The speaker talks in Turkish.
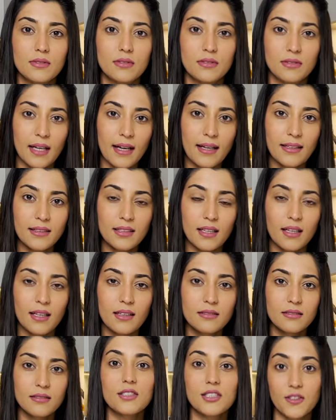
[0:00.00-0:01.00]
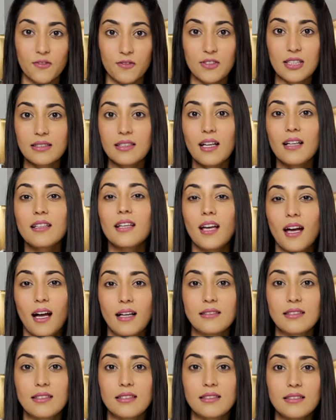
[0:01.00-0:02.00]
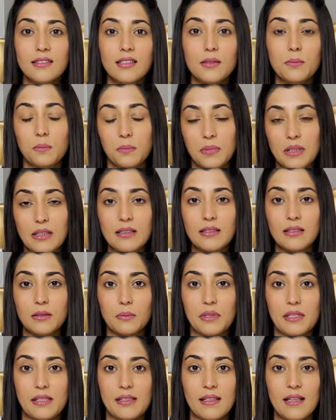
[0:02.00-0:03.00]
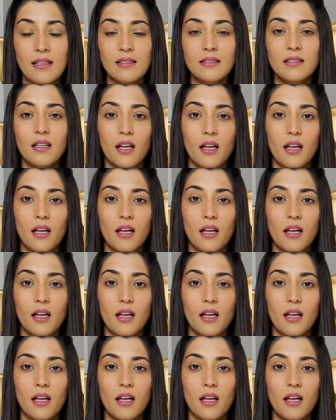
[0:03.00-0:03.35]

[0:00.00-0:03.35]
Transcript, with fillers: yerken çiftlikten geldiğini de bildiğimizden